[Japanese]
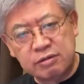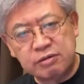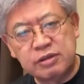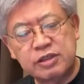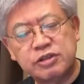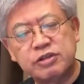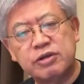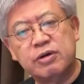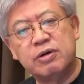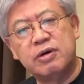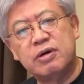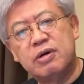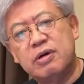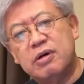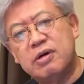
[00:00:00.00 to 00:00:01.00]
るんですよ。
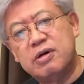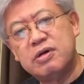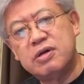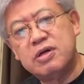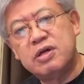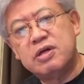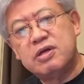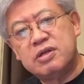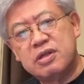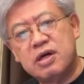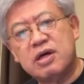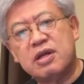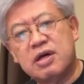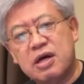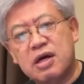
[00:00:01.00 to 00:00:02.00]

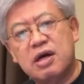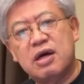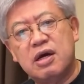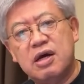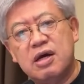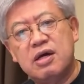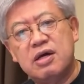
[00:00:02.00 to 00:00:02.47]
だから、